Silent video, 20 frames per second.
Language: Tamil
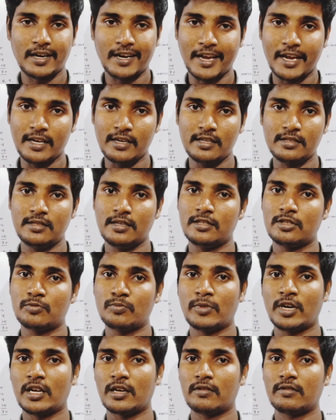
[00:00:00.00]
நைன்டி சிக்ஸ்
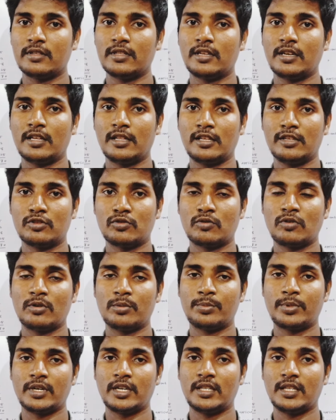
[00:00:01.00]
மார்க் வந்து என்னது
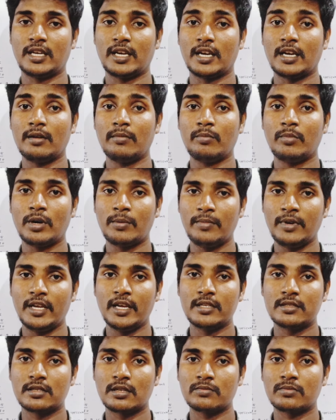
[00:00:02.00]
ஸ்கோர் பண்ணியிருந்தாங்க
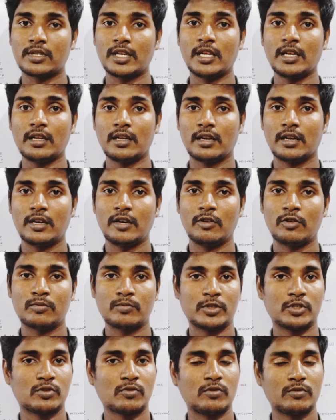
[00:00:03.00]
பப்ளிக் எக்ஸாம்ஸில்
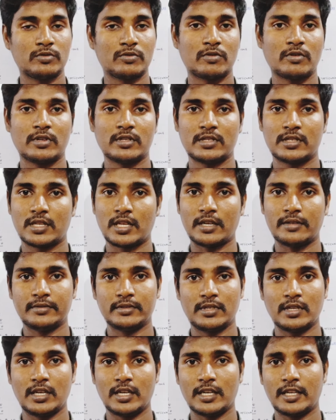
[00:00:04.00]
கவர்மெண்ட் ஸ்கூல் ஸ்டூடெண்ட்ஸ் தான்
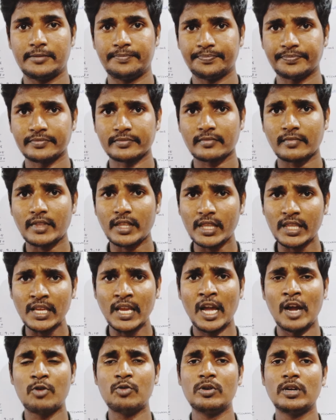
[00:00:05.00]
சரிங்களா
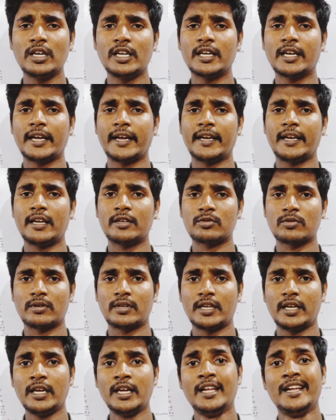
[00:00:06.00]
அவங்களுக்கு நான் என்ன
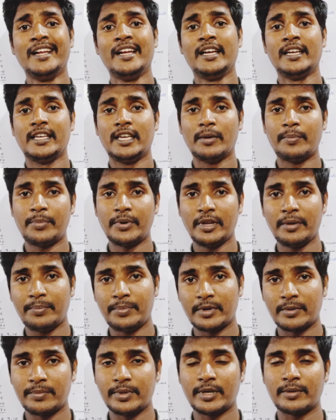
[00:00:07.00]
சொன்னேன் எப்படி
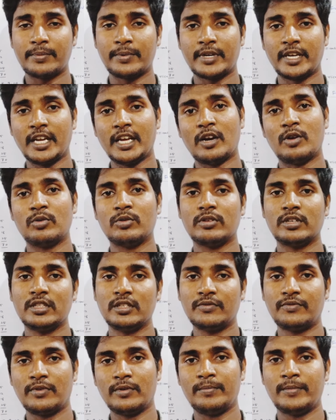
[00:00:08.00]
ப்ரிப்பேர் பண்ணி அவங்க
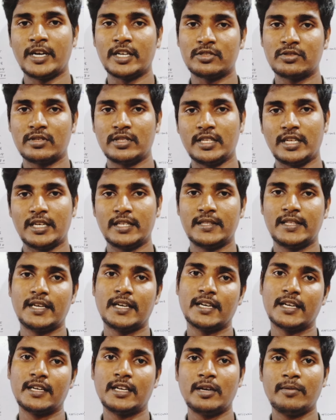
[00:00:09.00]
வந்து ஃபுல் மார்க்ஸ் வந்து
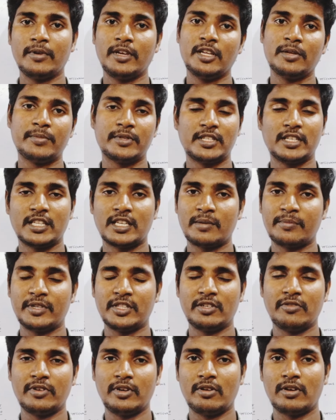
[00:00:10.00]
எடுத்தாங்க அப்படிங்கிறத பற்றி தான் நம்ம
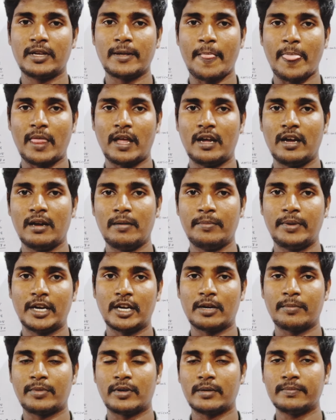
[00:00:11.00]
இந்த வீடியோவில்
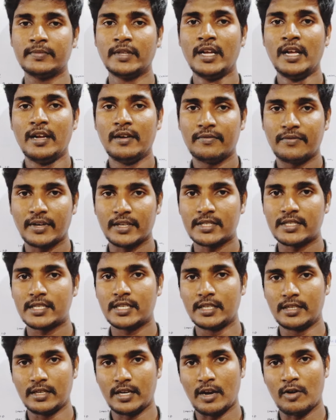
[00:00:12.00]
பார்க்க போகிறோம்
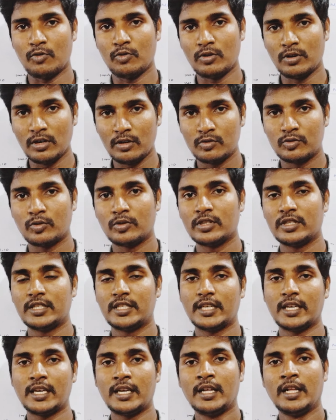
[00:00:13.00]
ஃபஸ்ட்டு அவங்களுக்கு
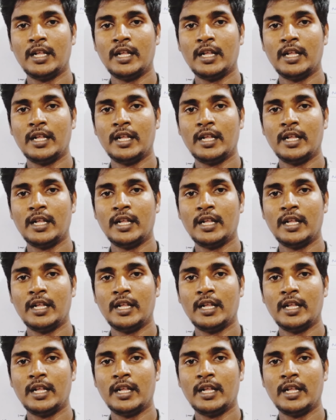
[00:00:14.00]
கொடுத்த